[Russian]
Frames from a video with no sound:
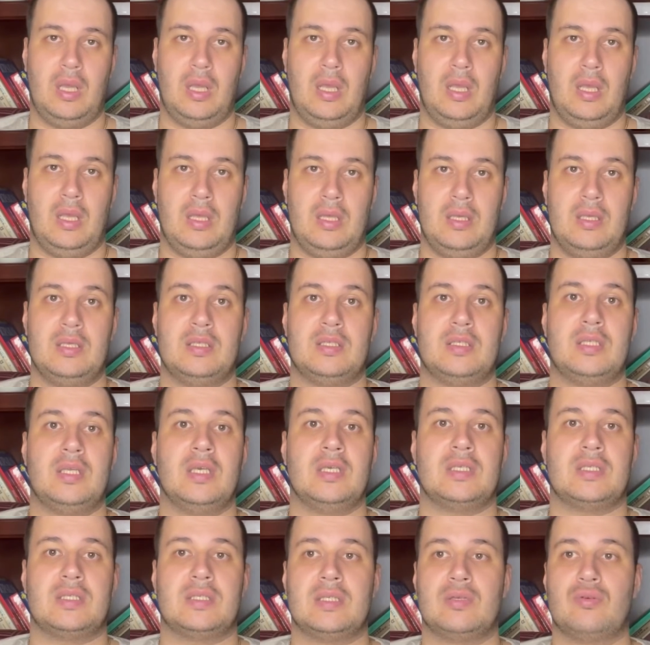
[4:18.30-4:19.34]
И,
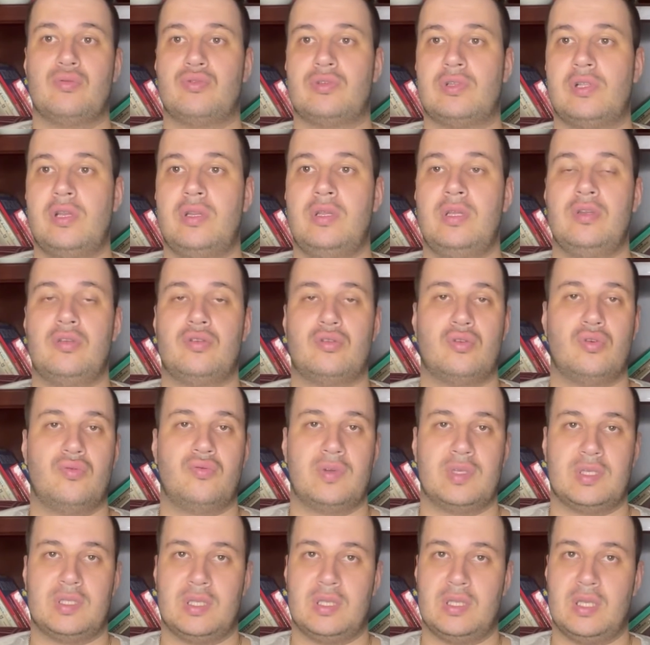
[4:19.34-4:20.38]
естественно, уследить, что у
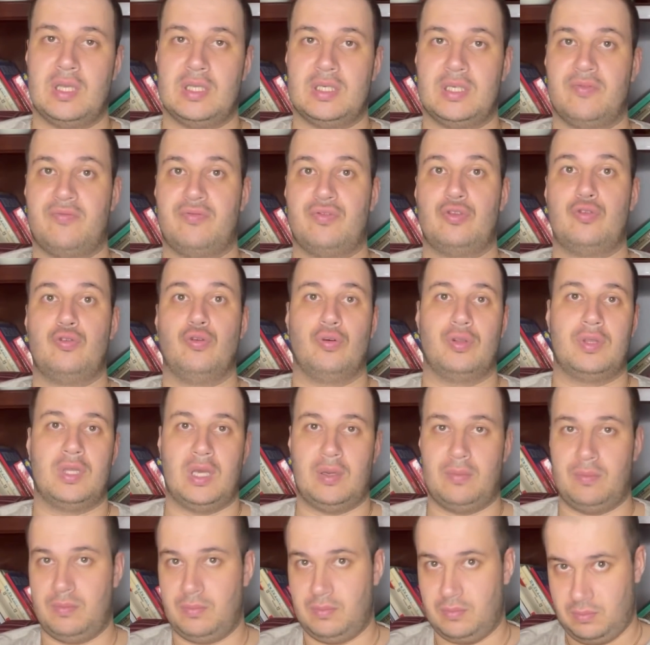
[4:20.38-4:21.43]
вас на даче все
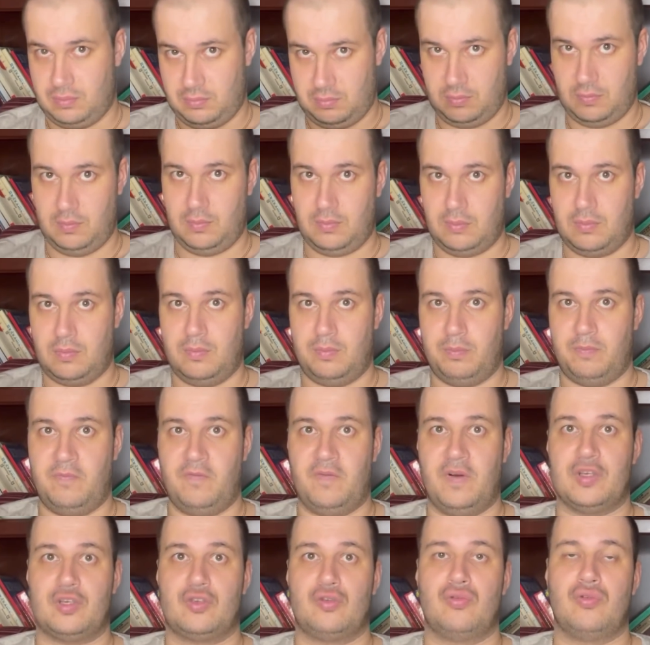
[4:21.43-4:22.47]
там
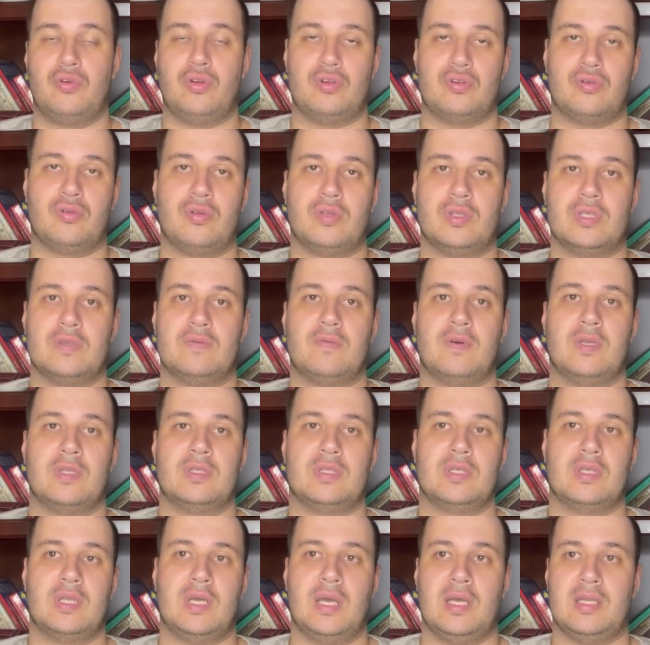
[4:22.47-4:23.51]
в ажуре, что
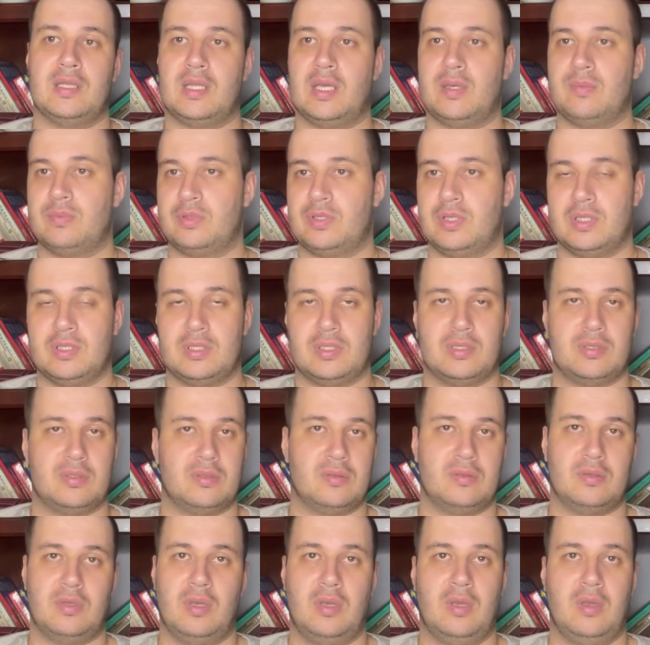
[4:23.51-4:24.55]
называется, да, а там сейчас
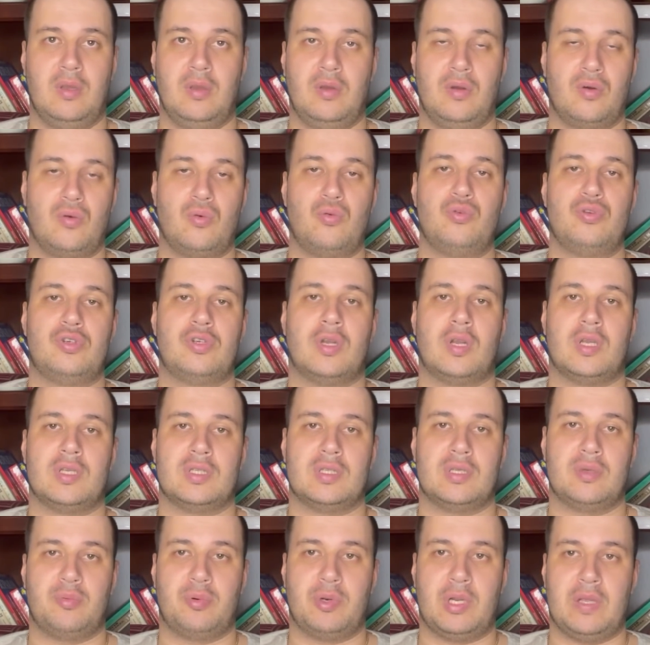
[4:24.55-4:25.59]
куча
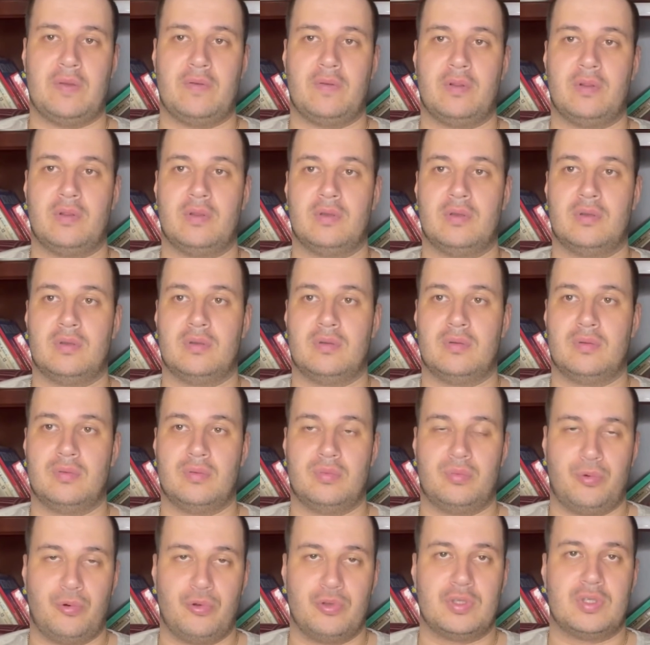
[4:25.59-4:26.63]
разных правил, э,
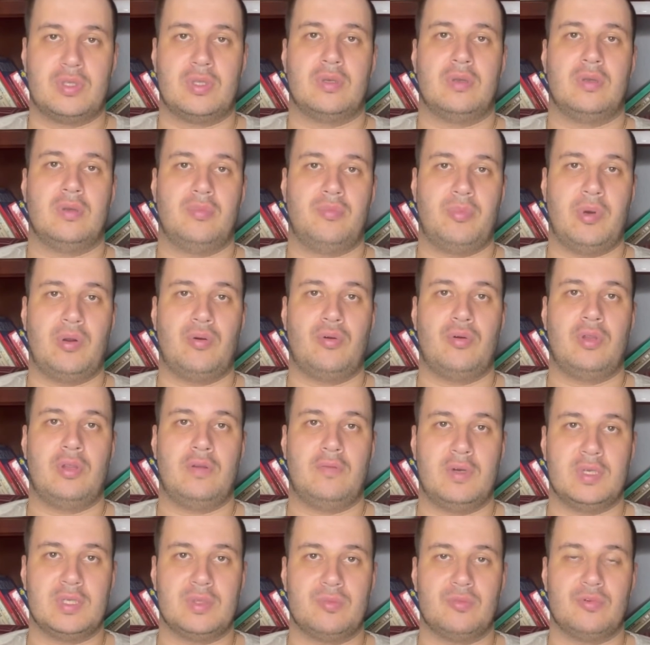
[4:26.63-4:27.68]
просто порой
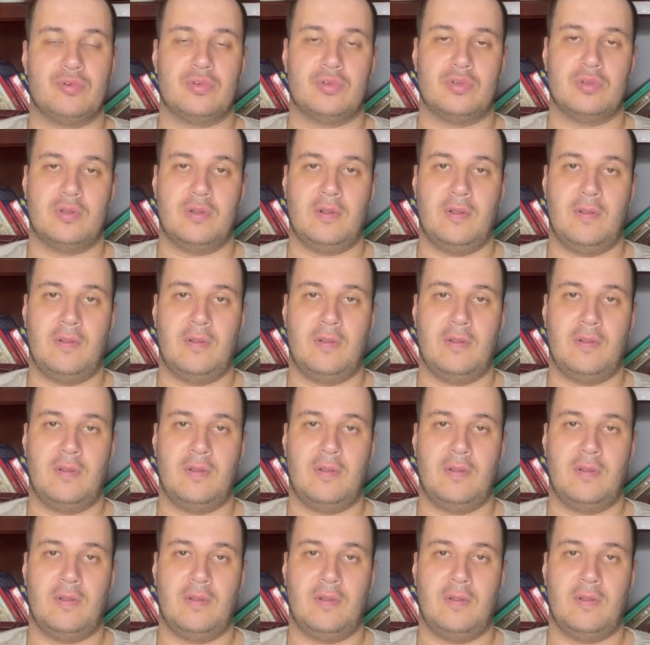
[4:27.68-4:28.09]
невозможно.